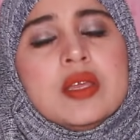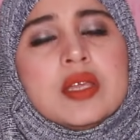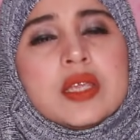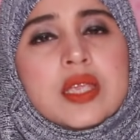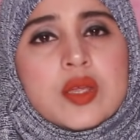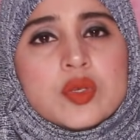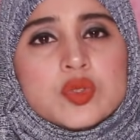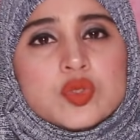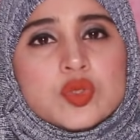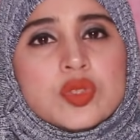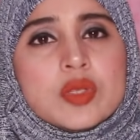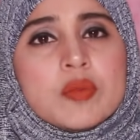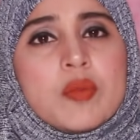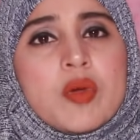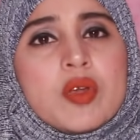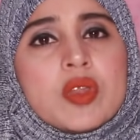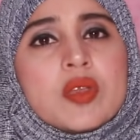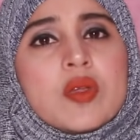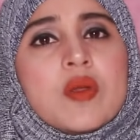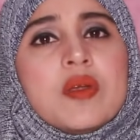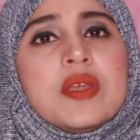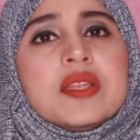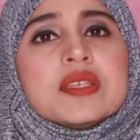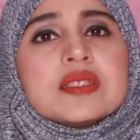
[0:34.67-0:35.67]
কেউ যদি মনে
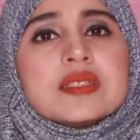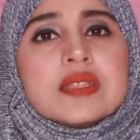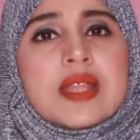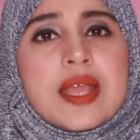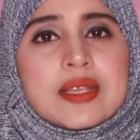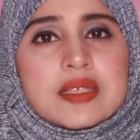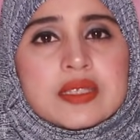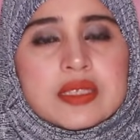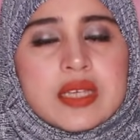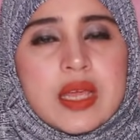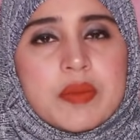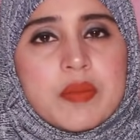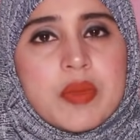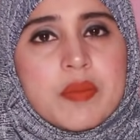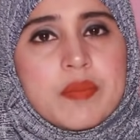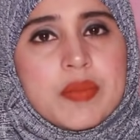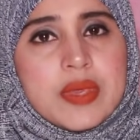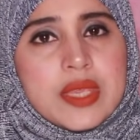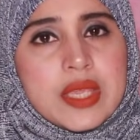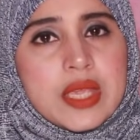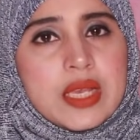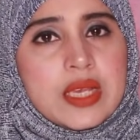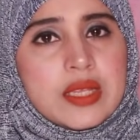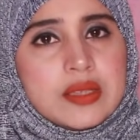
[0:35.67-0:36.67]
করেন স্ন্যাক্স টাইমে
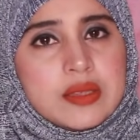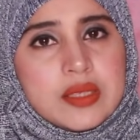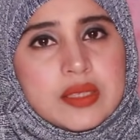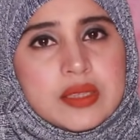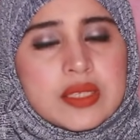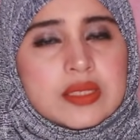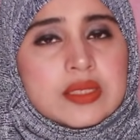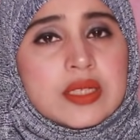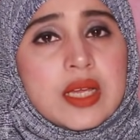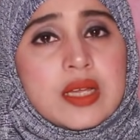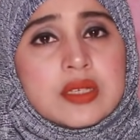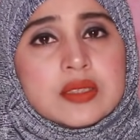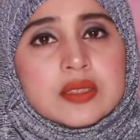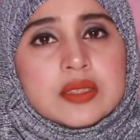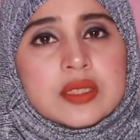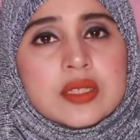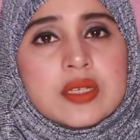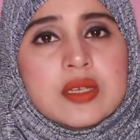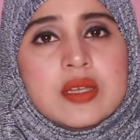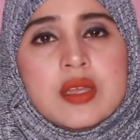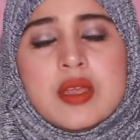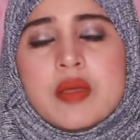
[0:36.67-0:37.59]
বিকেলে দিতে চান যে